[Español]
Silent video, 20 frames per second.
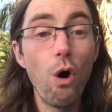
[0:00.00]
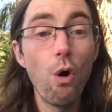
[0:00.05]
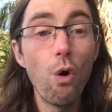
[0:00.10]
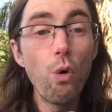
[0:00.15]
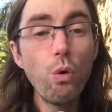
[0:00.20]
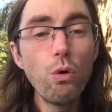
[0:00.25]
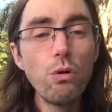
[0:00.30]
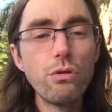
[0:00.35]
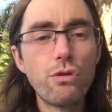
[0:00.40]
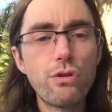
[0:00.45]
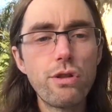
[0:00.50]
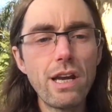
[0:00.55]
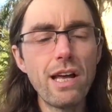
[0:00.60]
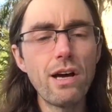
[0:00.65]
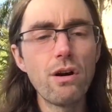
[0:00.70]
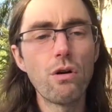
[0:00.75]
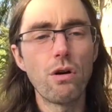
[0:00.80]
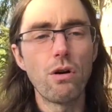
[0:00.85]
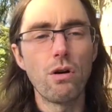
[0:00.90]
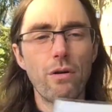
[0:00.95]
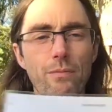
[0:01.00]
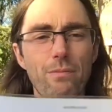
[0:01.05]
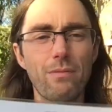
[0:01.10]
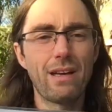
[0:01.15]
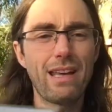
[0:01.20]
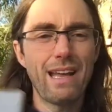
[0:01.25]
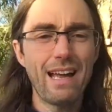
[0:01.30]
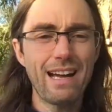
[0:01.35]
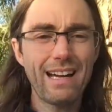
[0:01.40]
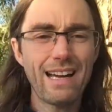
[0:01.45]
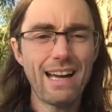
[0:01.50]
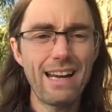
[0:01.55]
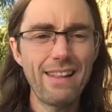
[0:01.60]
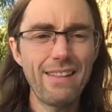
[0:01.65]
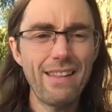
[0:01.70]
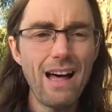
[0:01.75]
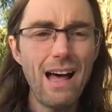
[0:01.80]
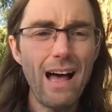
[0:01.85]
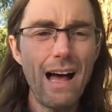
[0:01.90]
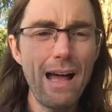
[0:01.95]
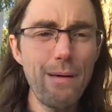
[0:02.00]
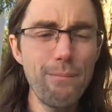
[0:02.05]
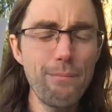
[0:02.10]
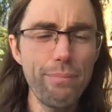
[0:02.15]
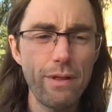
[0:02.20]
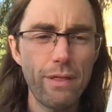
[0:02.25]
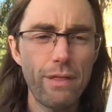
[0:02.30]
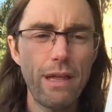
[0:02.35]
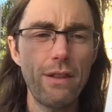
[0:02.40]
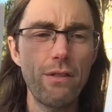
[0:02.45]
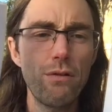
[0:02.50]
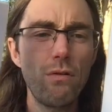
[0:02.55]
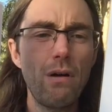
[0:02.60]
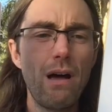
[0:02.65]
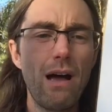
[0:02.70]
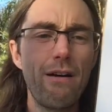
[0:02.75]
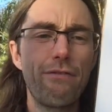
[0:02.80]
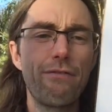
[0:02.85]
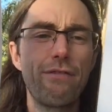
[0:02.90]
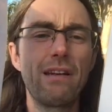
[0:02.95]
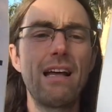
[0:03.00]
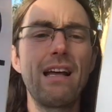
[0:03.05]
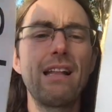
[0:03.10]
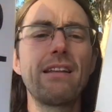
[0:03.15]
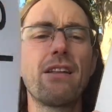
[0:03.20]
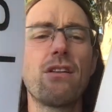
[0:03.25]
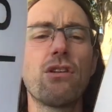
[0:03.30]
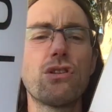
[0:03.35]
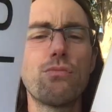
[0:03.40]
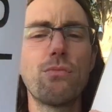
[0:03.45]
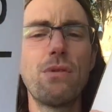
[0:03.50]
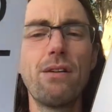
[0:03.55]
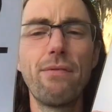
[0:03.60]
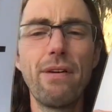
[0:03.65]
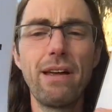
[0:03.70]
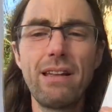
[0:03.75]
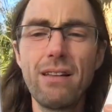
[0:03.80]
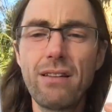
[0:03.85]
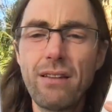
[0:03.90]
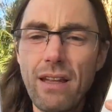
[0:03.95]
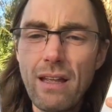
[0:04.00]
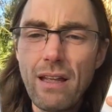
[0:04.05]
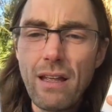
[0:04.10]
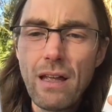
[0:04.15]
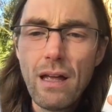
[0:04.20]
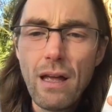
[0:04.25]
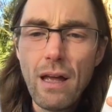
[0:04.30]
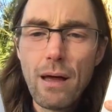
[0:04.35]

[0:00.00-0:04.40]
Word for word: un trígono que en realidad ha empezado a final de 2020,